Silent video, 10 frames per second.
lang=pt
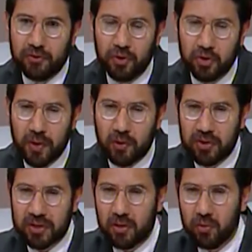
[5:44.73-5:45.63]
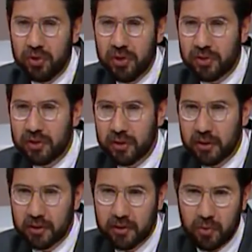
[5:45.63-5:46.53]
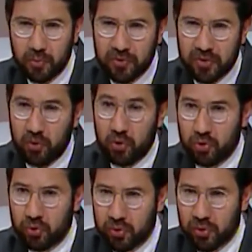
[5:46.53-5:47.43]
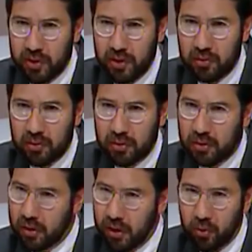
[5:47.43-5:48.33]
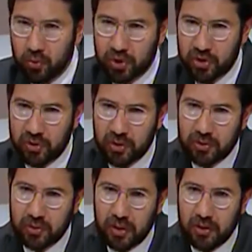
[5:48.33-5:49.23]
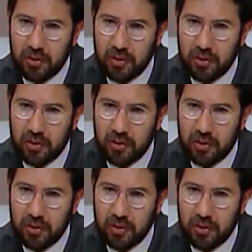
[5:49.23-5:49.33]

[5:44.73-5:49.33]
Se fosse uma coisa tão nítida, do é. ponto de vista constitucional, alguns restaurantes Sim, não estariam.